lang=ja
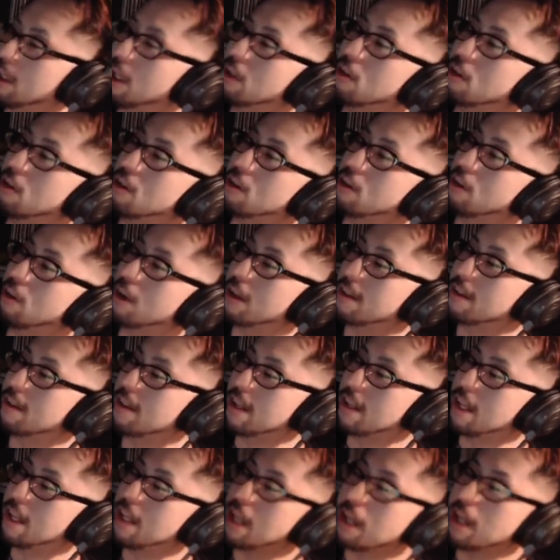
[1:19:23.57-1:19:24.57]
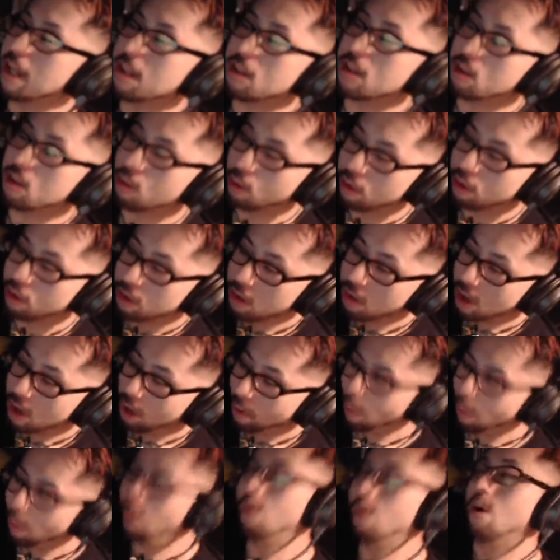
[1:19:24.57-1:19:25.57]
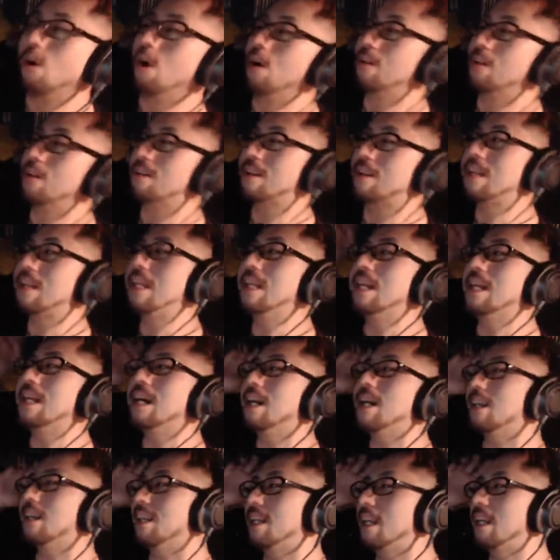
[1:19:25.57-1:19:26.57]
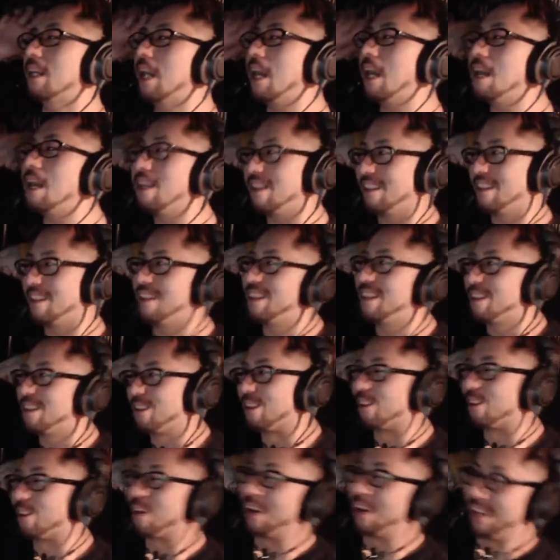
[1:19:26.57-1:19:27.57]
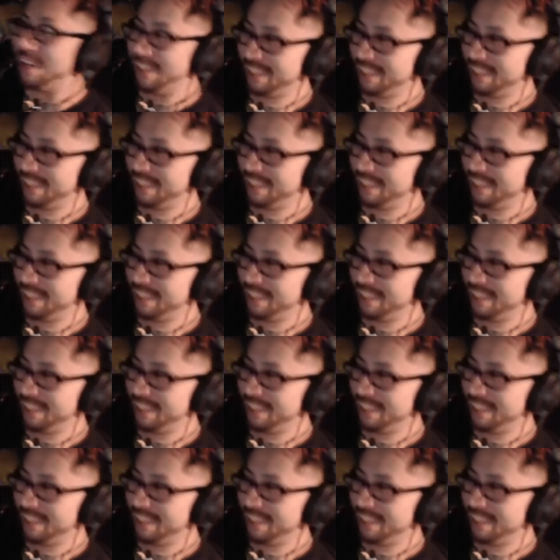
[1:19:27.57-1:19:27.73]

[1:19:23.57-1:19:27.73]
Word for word: の人が好きな人を好きなゲイとか